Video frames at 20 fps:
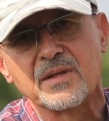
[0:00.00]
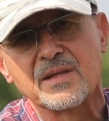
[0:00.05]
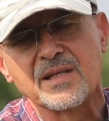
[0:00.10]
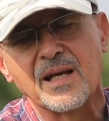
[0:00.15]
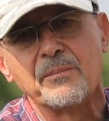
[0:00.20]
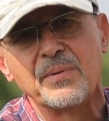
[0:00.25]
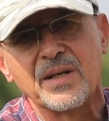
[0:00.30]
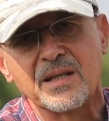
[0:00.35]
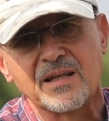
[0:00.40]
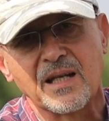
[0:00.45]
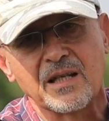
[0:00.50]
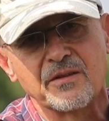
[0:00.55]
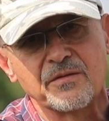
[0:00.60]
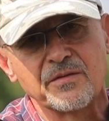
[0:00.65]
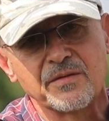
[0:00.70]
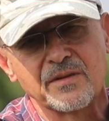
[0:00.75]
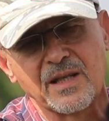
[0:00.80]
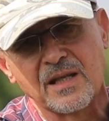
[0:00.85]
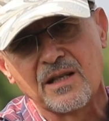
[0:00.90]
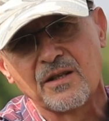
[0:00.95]
zapytań
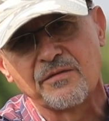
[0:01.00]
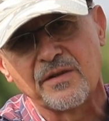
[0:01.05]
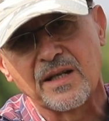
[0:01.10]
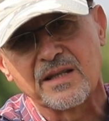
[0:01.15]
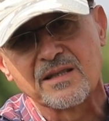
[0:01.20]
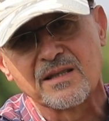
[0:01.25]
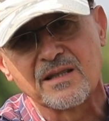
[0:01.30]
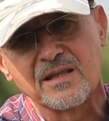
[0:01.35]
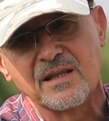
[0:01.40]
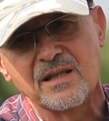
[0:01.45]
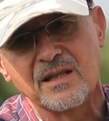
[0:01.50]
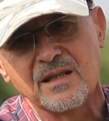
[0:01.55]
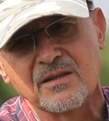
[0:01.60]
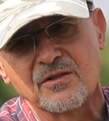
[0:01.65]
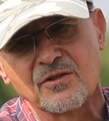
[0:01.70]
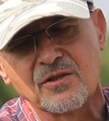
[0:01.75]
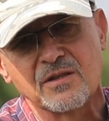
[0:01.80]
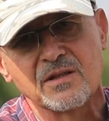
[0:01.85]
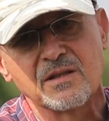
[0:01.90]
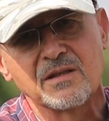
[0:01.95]
w tej kwestii,
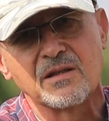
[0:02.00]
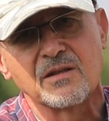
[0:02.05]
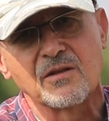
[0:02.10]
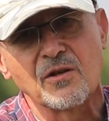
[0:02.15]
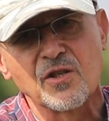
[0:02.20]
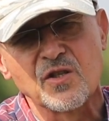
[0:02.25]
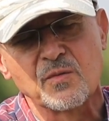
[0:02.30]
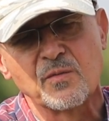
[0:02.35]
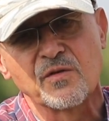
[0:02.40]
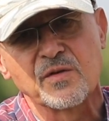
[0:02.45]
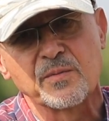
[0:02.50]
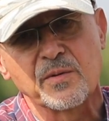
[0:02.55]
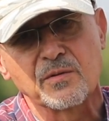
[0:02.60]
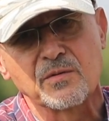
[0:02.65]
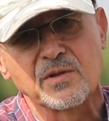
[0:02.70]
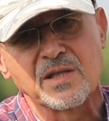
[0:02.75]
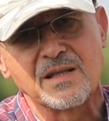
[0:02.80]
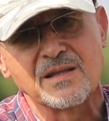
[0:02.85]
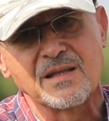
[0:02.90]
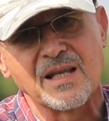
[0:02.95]
czy rozmów z
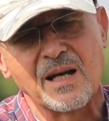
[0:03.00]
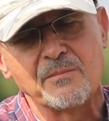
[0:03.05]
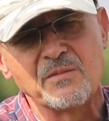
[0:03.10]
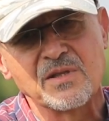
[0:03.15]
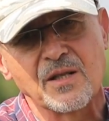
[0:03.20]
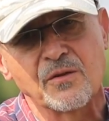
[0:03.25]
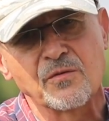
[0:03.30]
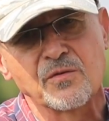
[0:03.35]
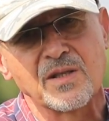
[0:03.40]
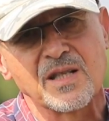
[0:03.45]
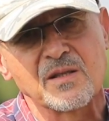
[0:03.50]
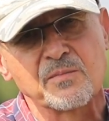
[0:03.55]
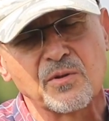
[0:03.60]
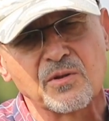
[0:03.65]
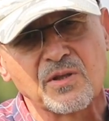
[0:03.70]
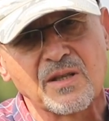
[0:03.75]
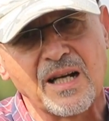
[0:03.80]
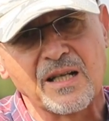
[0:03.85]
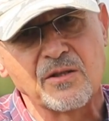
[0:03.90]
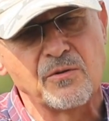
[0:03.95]
producentami, zarówno na
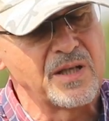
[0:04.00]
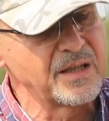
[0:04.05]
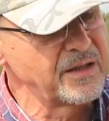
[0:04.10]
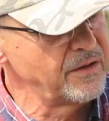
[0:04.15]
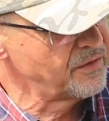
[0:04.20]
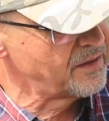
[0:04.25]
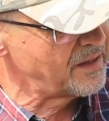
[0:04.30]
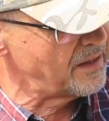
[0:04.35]
spotkaniu, jak i w,